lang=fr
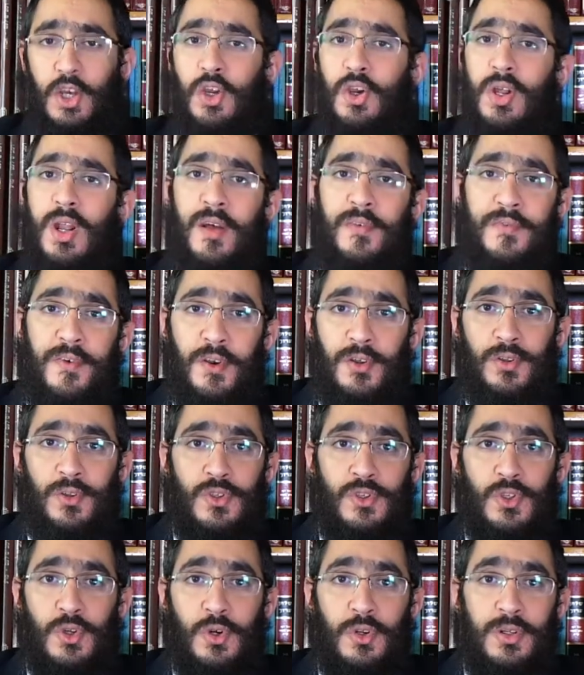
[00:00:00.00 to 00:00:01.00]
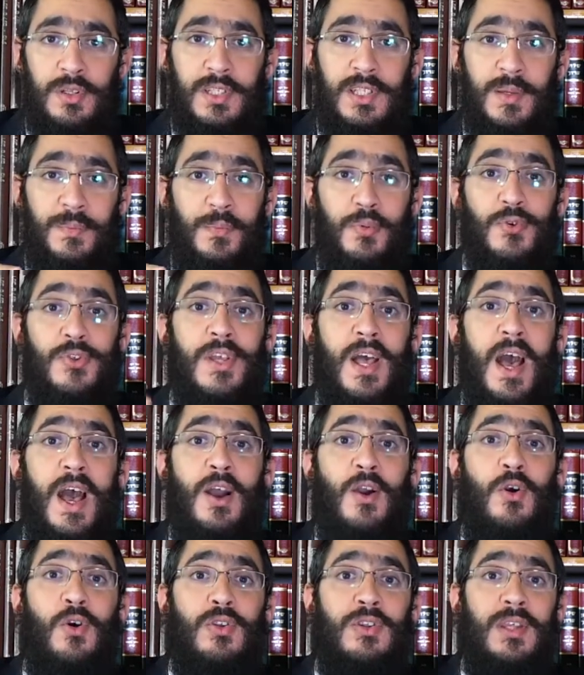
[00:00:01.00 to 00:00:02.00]
que la feuille de saule qui pousse à
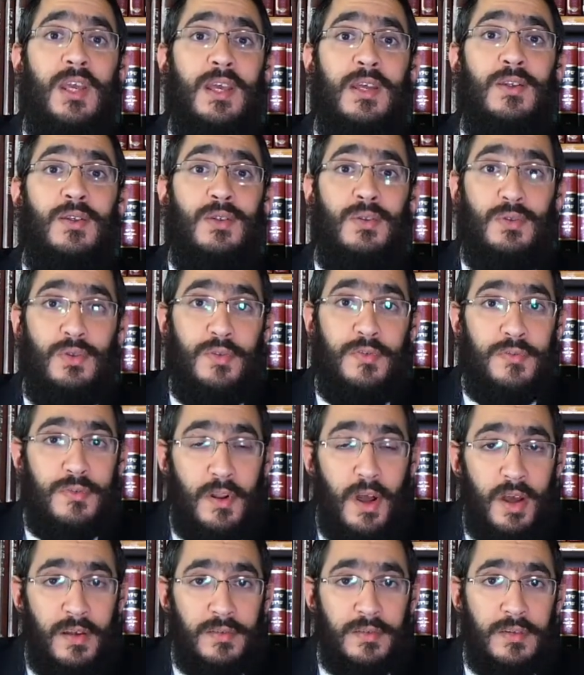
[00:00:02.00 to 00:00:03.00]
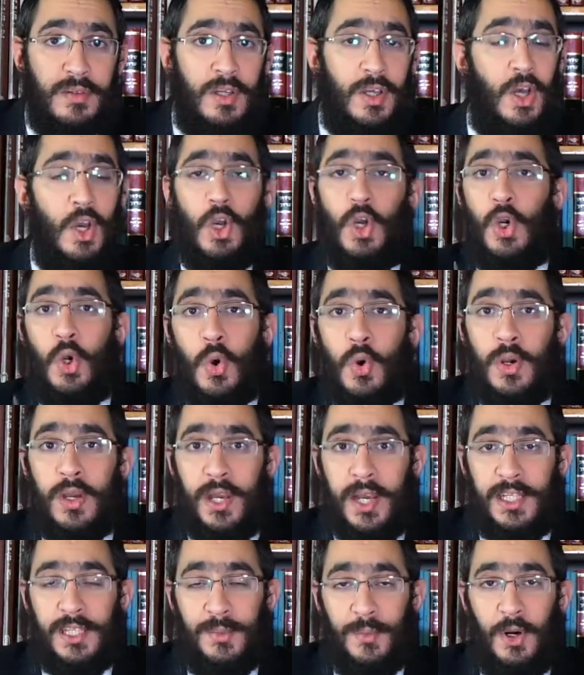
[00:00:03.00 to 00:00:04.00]
côté du fleuve,
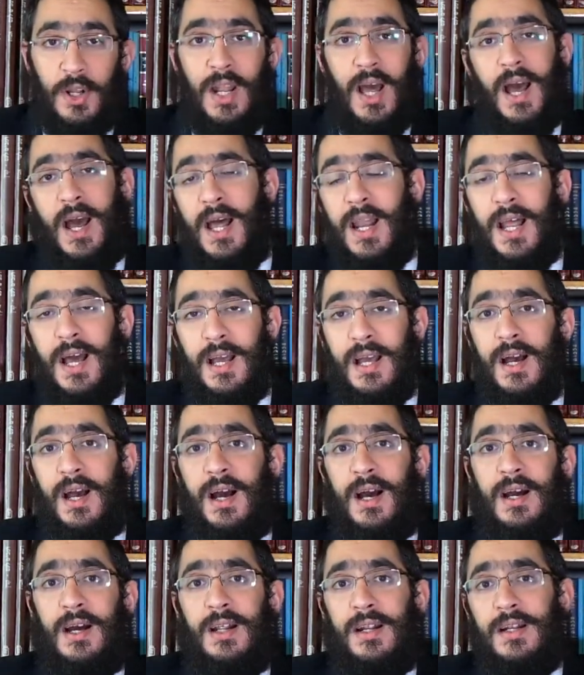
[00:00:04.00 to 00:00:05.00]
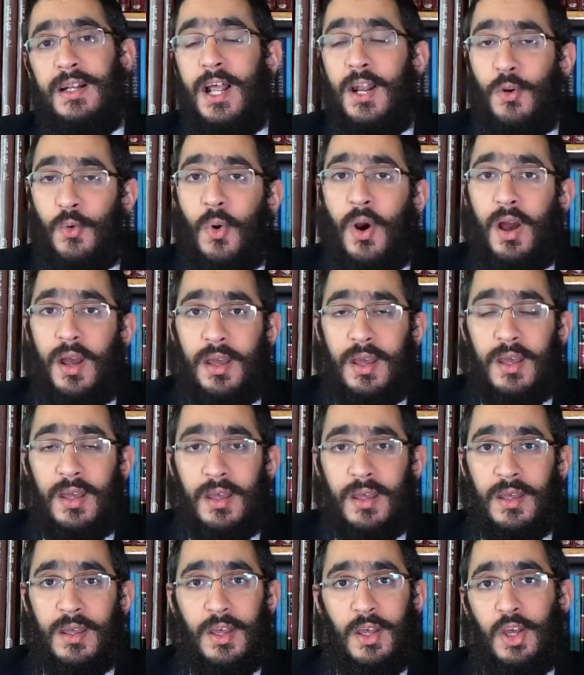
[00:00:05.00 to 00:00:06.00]
concrètement, la halacha, la loi
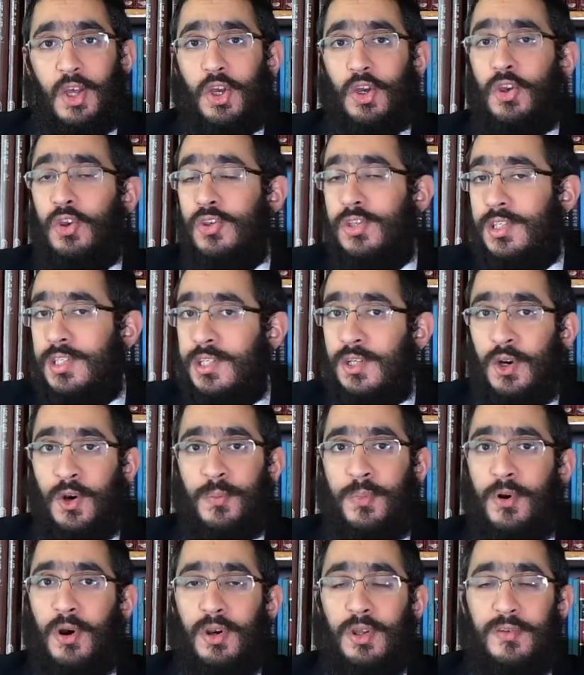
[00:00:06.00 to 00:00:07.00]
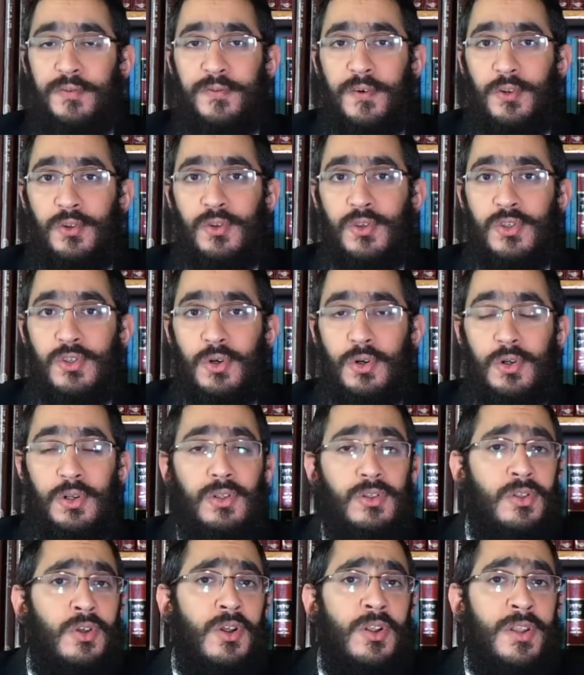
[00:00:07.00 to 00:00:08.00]
est que si on prend une feuille de saule
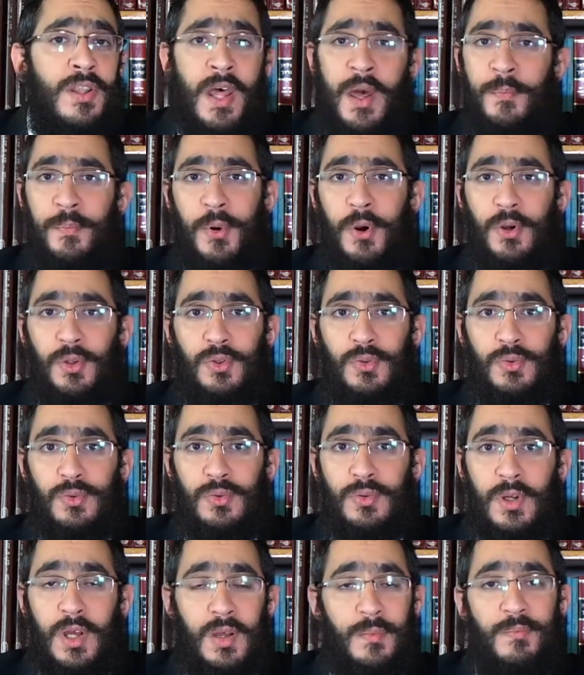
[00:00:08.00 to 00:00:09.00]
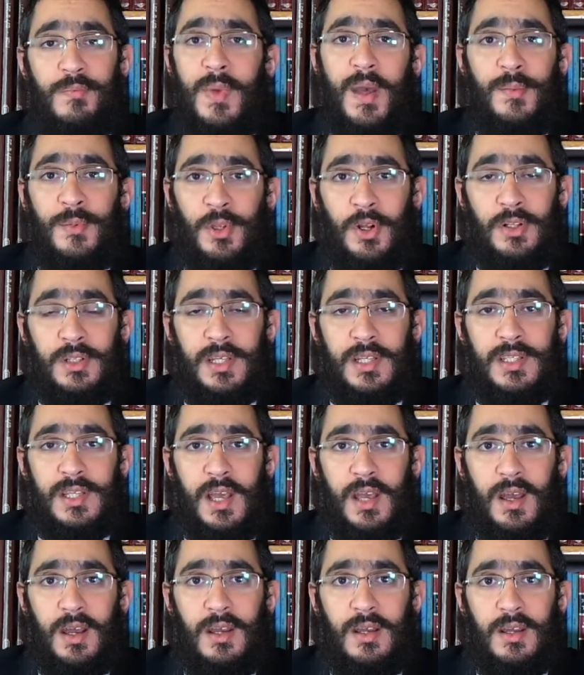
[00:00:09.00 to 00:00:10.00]
de n'importe où, même dans le
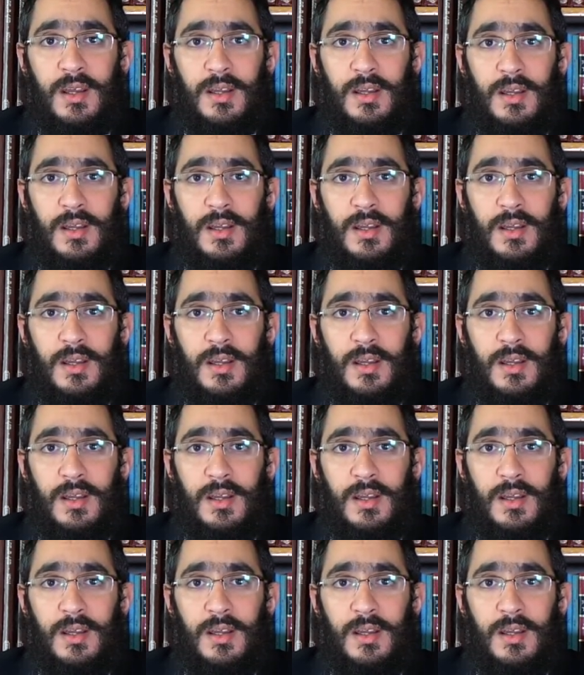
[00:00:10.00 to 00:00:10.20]
désert,